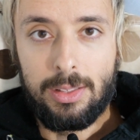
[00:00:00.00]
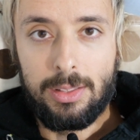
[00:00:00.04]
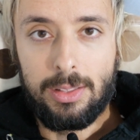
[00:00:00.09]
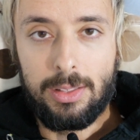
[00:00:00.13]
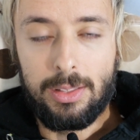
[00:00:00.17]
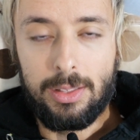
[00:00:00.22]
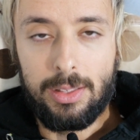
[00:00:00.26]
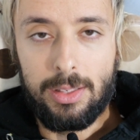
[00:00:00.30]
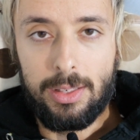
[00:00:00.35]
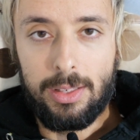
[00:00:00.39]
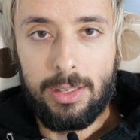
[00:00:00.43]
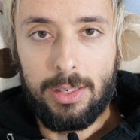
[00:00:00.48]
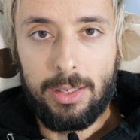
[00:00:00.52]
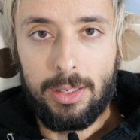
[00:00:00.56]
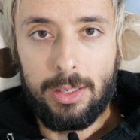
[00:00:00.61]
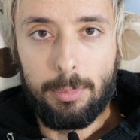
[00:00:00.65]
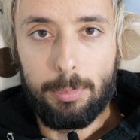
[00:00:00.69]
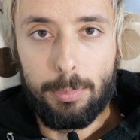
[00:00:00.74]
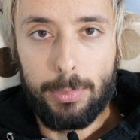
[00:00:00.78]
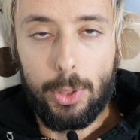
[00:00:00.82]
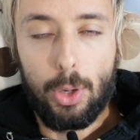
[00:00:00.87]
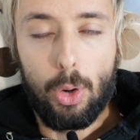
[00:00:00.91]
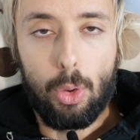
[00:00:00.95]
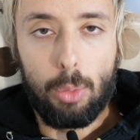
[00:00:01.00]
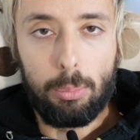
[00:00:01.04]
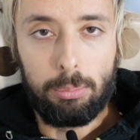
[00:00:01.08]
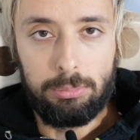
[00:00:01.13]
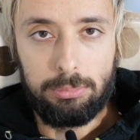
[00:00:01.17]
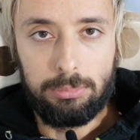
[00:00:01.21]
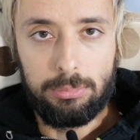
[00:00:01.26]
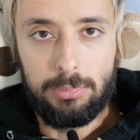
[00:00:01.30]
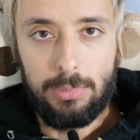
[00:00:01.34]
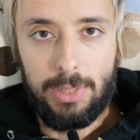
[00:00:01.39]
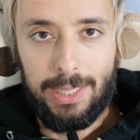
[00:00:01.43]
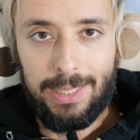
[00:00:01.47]
e, però
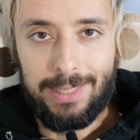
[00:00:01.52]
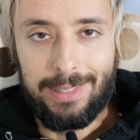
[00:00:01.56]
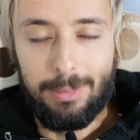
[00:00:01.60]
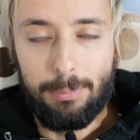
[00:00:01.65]
è